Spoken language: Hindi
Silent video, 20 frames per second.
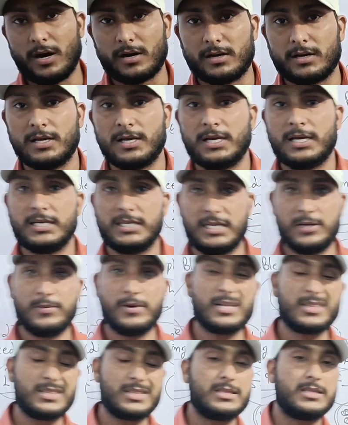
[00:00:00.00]
बार
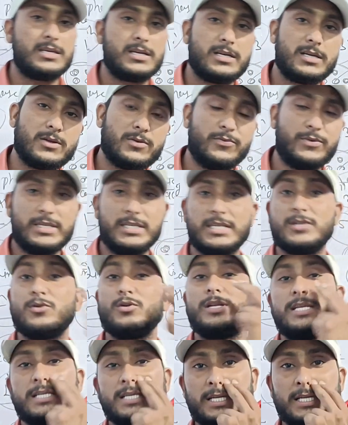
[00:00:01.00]
ये बात
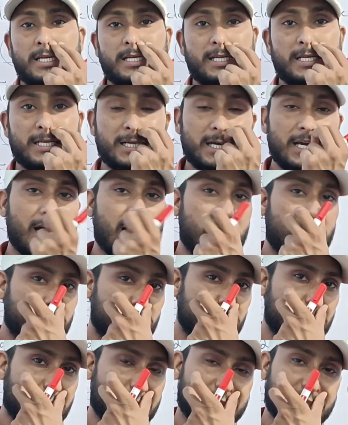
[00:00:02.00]
बेसिक नॉलेज के लिए ठीक है
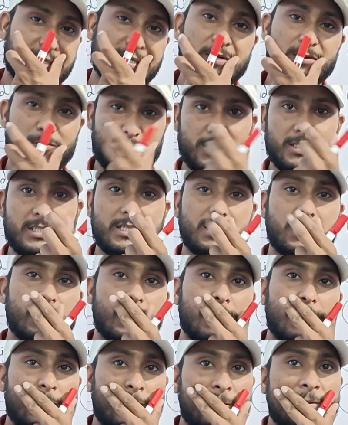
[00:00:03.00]
आपको याद होनी
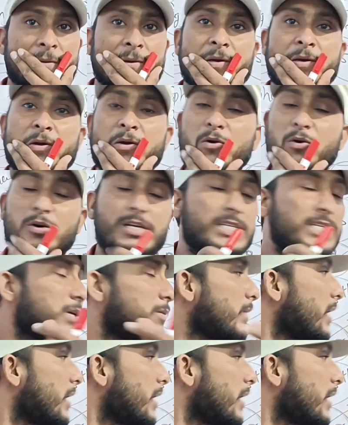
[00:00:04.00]
चाहिए और